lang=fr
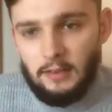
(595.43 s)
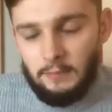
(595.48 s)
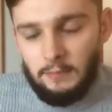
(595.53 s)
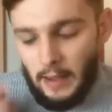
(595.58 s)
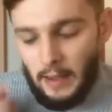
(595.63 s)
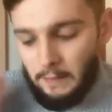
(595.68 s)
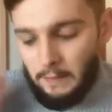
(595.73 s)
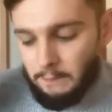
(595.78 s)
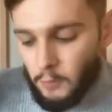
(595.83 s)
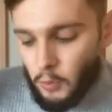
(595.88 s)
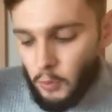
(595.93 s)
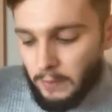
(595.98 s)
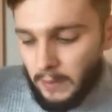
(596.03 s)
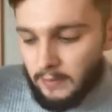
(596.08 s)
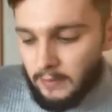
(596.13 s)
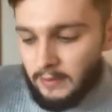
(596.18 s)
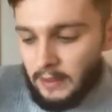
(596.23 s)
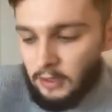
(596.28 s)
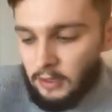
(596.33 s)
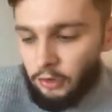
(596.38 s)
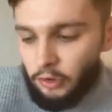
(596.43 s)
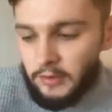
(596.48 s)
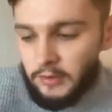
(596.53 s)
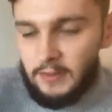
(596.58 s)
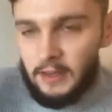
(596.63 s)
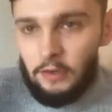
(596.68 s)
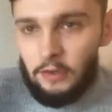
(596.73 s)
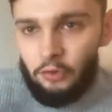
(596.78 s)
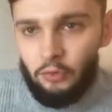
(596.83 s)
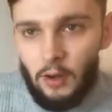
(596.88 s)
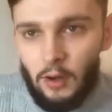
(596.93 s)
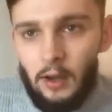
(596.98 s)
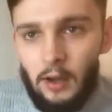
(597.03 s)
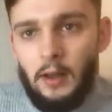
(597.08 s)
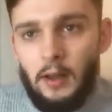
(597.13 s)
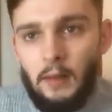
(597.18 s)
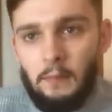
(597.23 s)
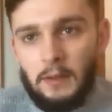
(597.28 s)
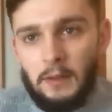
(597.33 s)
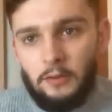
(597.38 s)
elle me partage sa joie.
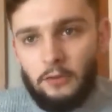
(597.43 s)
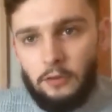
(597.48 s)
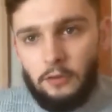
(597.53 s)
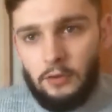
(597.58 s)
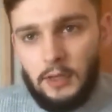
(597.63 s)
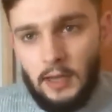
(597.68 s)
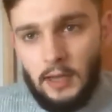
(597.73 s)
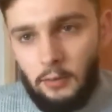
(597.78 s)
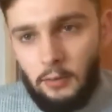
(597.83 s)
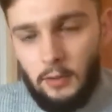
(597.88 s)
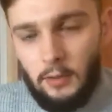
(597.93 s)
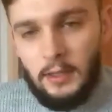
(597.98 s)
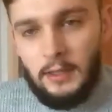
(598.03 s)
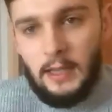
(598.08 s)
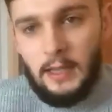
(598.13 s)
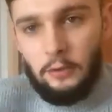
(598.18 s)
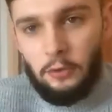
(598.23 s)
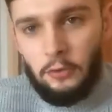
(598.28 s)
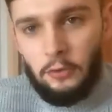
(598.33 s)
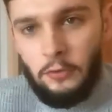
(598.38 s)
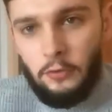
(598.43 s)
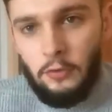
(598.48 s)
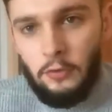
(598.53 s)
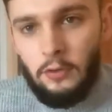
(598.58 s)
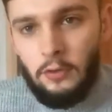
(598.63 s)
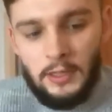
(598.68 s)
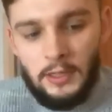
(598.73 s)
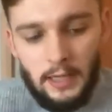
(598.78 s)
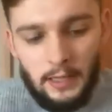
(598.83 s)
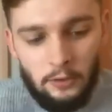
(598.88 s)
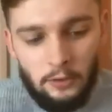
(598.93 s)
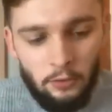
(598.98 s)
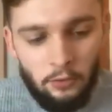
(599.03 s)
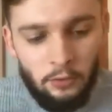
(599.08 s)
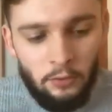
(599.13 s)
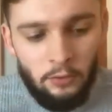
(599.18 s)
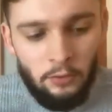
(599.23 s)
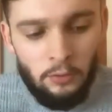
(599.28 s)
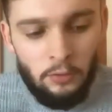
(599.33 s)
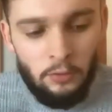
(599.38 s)
Parce qu'il y, y, a,
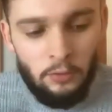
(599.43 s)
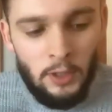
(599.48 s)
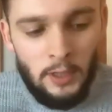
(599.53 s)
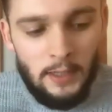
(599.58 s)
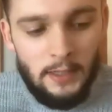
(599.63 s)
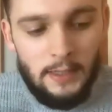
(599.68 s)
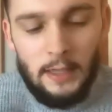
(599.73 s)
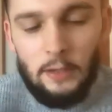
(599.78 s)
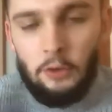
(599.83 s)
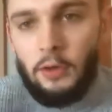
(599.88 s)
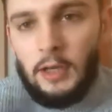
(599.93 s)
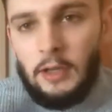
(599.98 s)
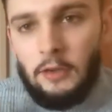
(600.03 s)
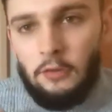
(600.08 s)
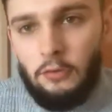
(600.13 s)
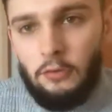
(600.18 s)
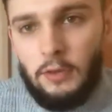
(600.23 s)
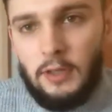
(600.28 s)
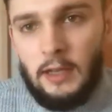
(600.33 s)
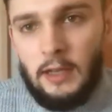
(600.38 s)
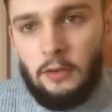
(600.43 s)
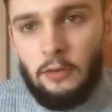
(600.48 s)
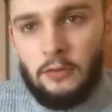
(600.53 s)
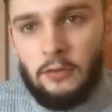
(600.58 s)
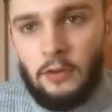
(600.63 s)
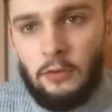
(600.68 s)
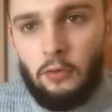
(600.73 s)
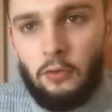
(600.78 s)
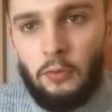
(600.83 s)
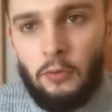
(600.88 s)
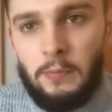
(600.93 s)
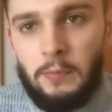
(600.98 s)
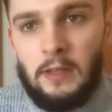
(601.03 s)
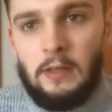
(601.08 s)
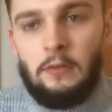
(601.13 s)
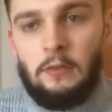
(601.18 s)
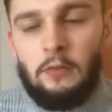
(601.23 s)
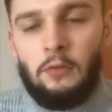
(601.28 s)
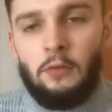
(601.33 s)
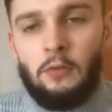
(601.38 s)
deux résultats dans une
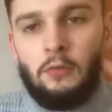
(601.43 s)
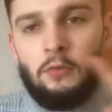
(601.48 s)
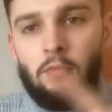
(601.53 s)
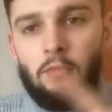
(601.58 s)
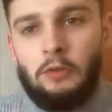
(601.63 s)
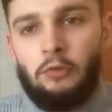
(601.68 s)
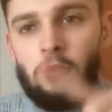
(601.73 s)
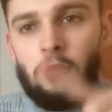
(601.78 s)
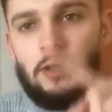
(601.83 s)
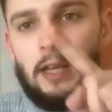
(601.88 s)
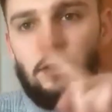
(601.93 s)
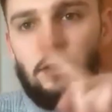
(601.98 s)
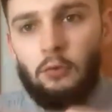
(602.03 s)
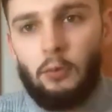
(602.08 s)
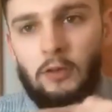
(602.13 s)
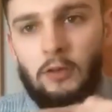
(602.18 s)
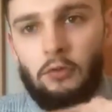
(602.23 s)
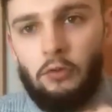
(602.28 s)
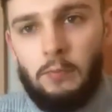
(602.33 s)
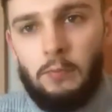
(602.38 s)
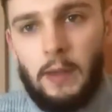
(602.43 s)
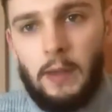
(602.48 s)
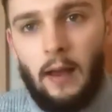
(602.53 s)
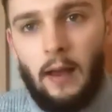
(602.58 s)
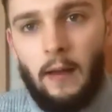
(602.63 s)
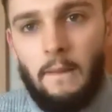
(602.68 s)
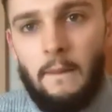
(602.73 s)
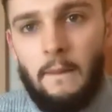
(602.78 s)
compétition, soit tu gagnes, soit tu perds.